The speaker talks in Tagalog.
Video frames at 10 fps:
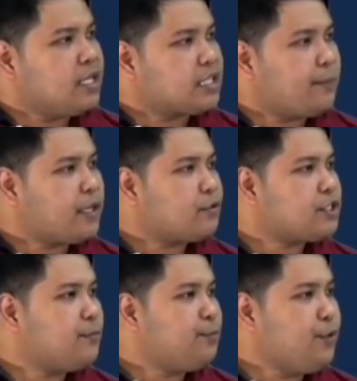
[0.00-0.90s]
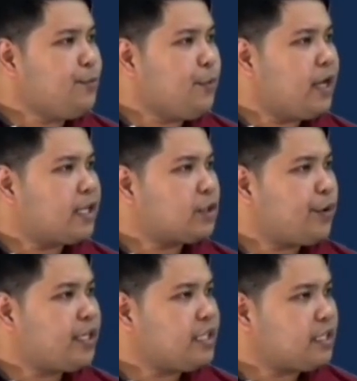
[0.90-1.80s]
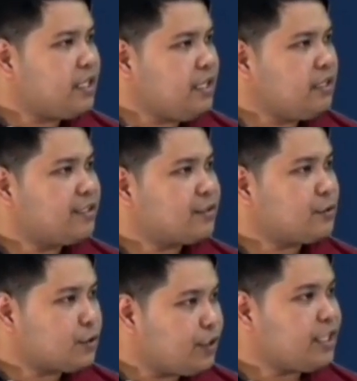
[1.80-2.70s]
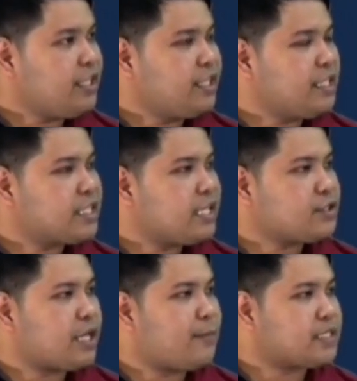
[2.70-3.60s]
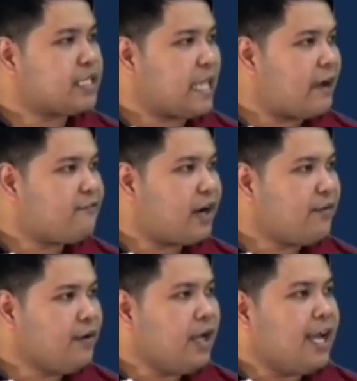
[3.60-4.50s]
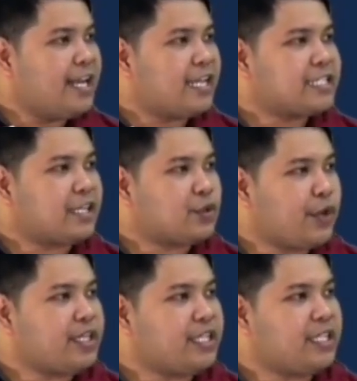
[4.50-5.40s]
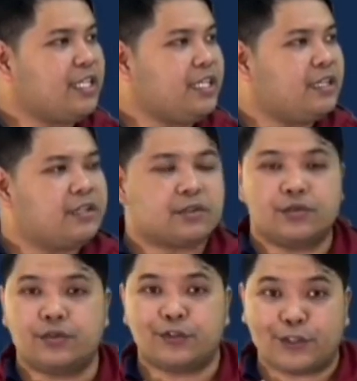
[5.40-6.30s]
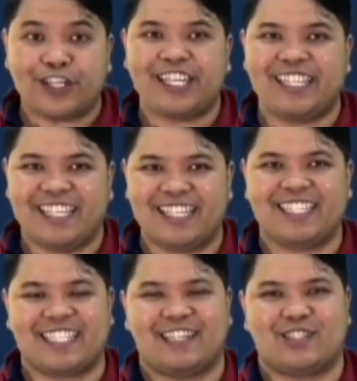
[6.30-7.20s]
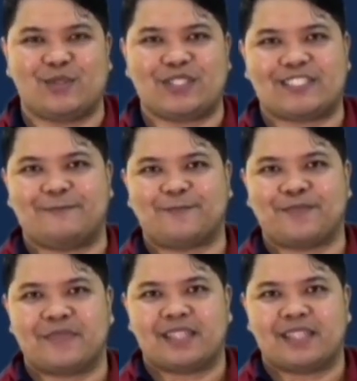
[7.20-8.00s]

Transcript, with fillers: sa Metro Cebu mula 23 to 30 degrees Celsius habang sa Davao nasa 23 to 30 degrees Celsius.